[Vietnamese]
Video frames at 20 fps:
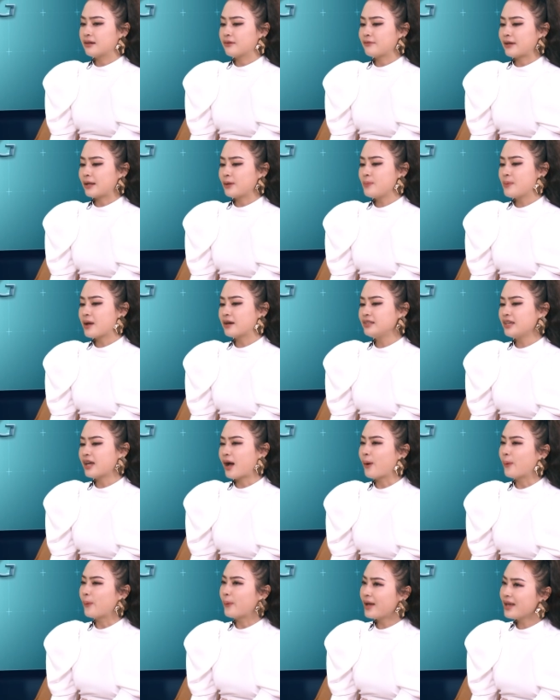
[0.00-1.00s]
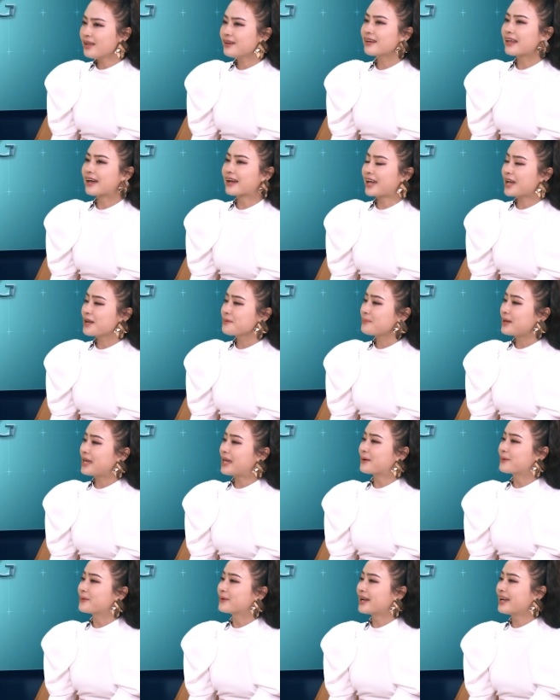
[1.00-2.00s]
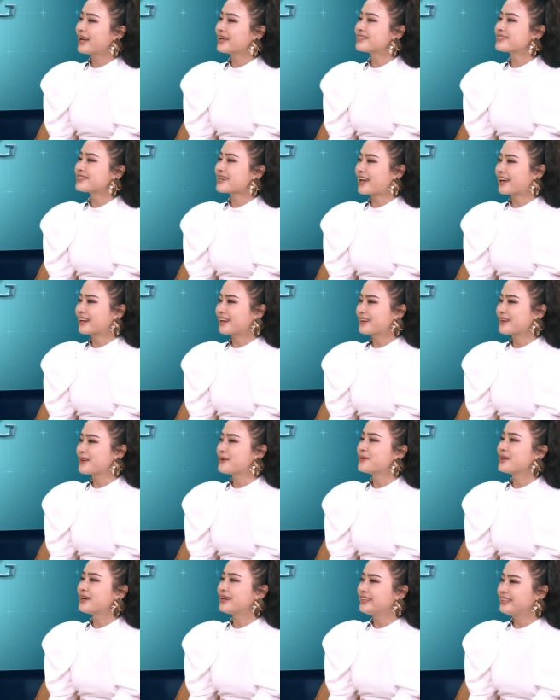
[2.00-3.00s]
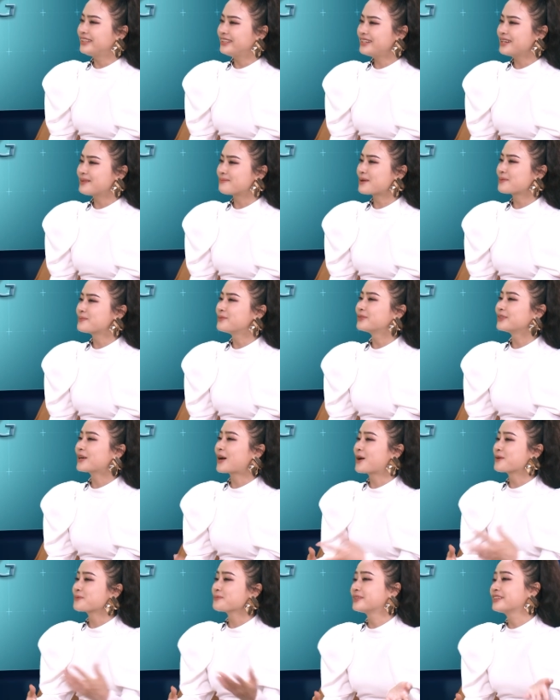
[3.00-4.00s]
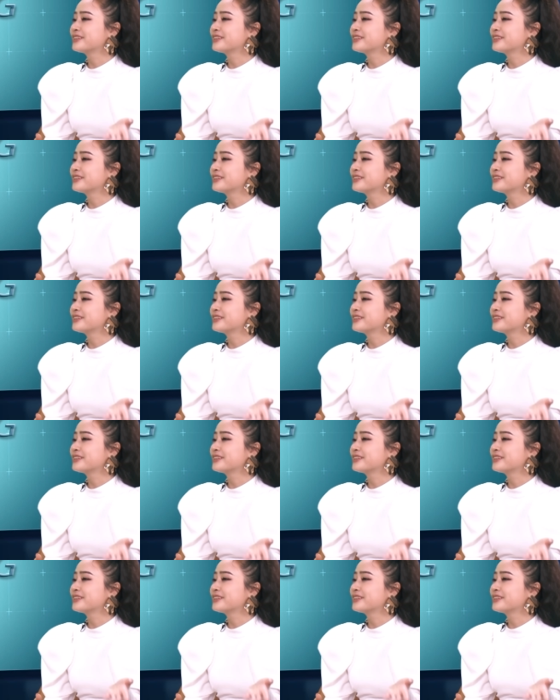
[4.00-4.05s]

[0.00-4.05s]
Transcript: Và lúc đó thì hầu hết là các mẹ của các anh chàng là đều để ý, để mong muốn con